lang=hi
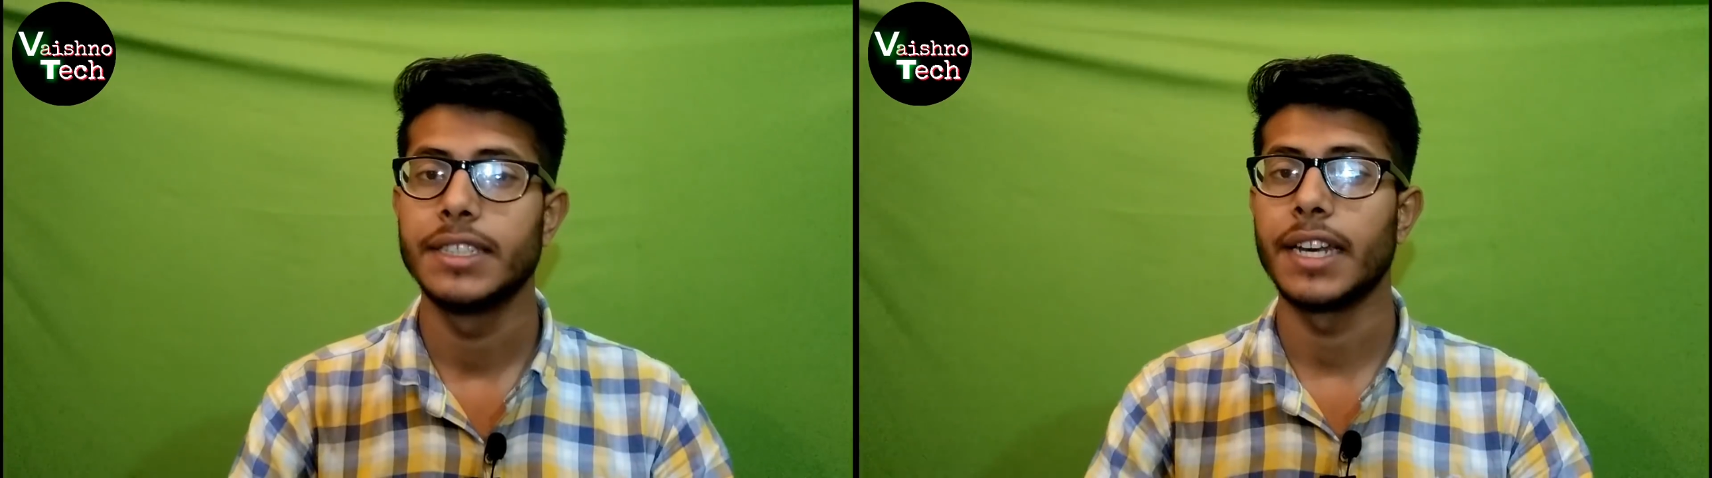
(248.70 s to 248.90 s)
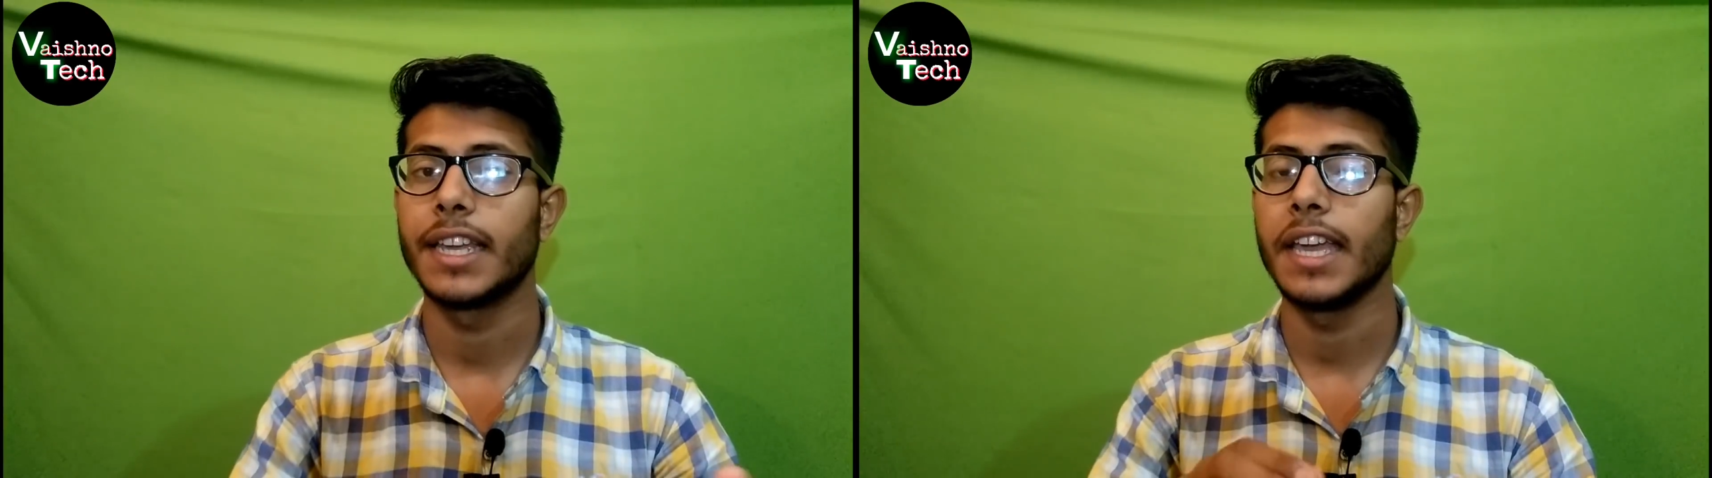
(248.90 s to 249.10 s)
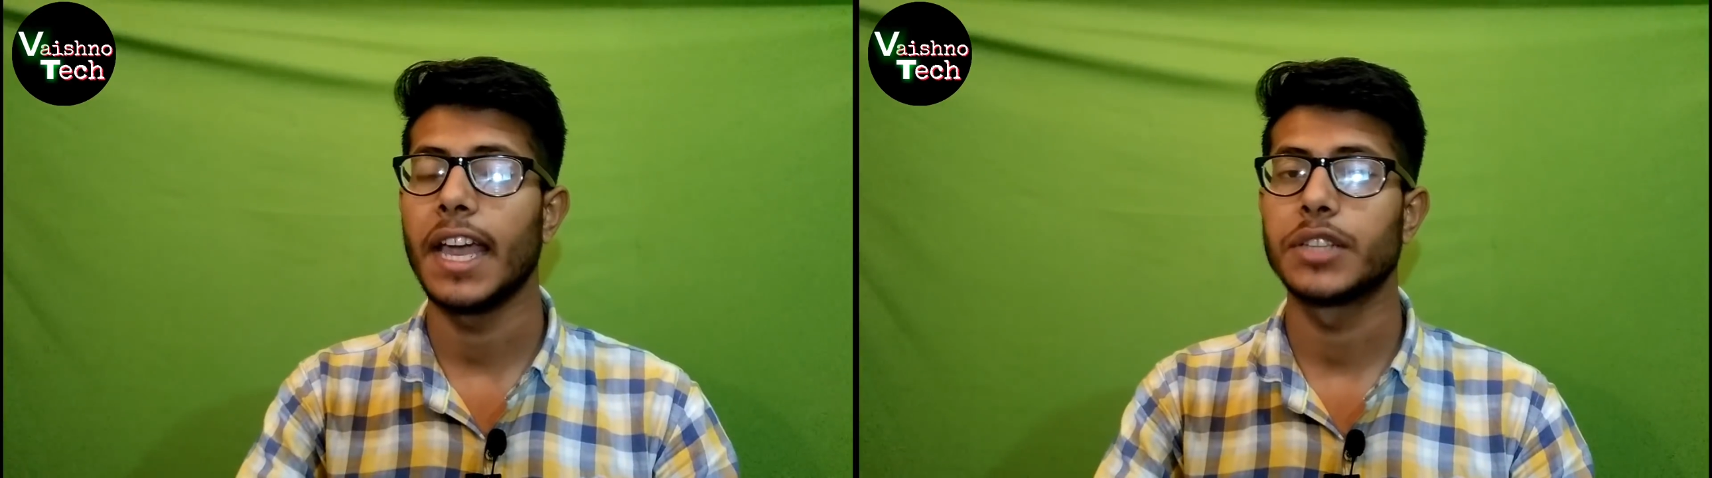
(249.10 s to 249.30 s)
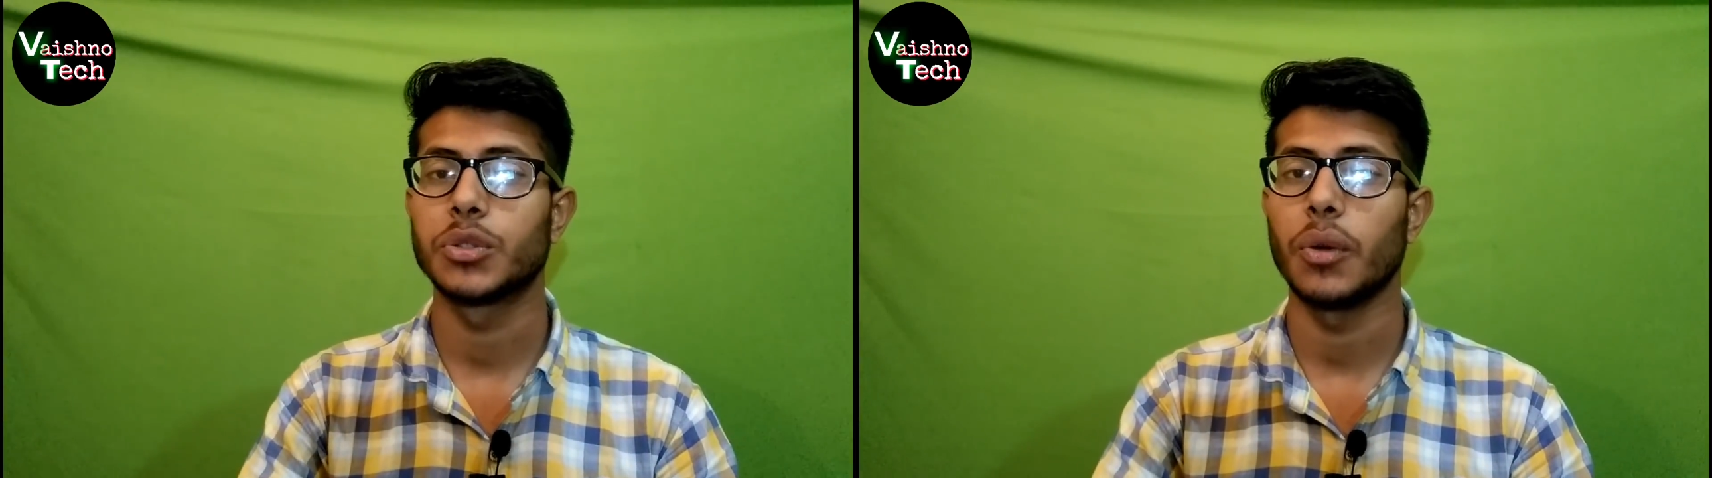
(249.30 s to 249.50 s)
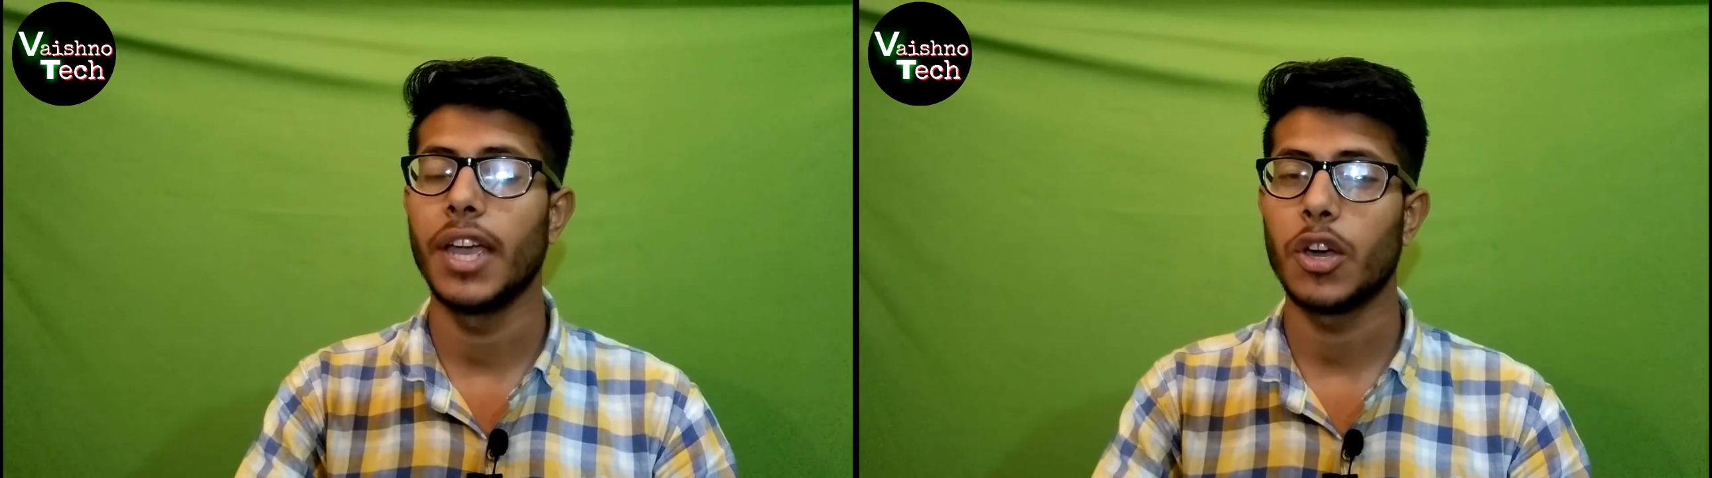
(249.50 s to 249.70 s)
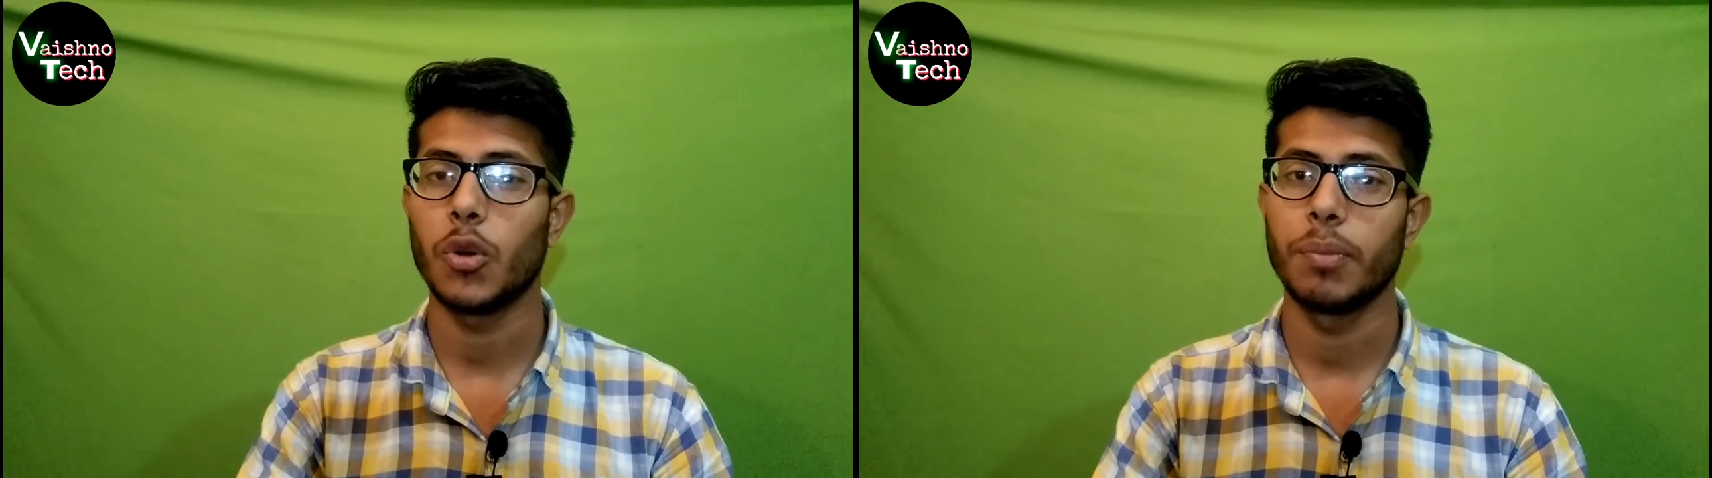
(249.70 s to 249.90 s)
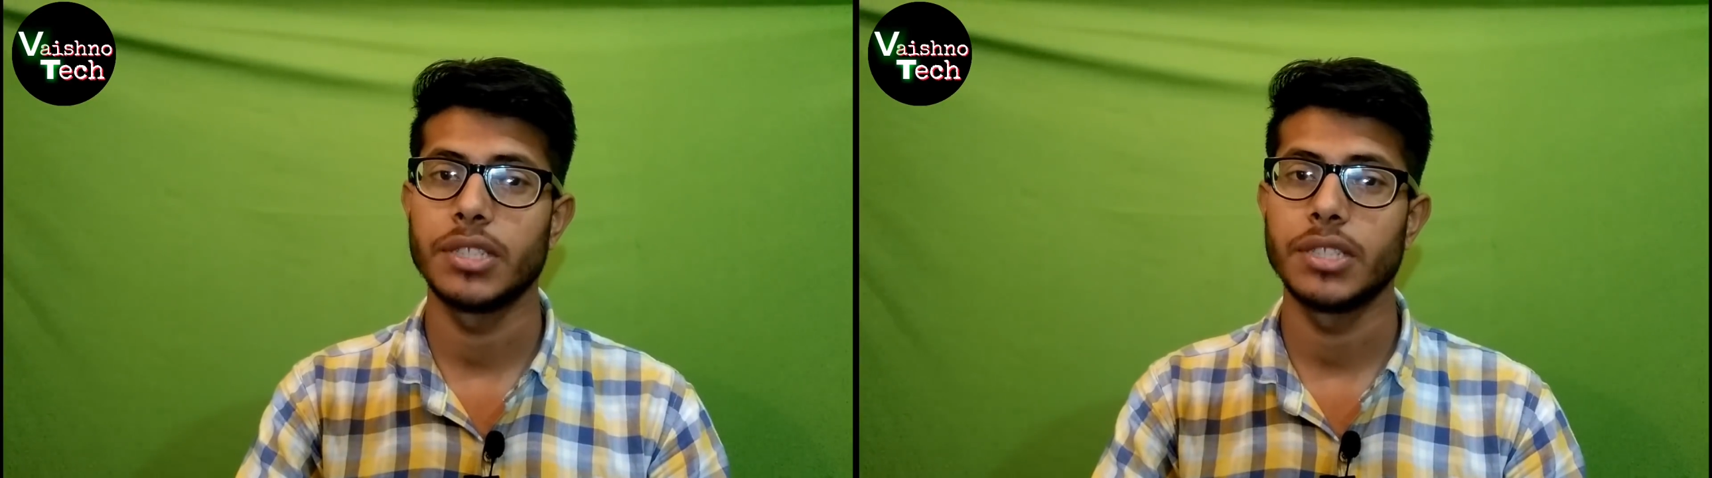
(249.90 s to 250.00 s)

यानी कि एक सौ एक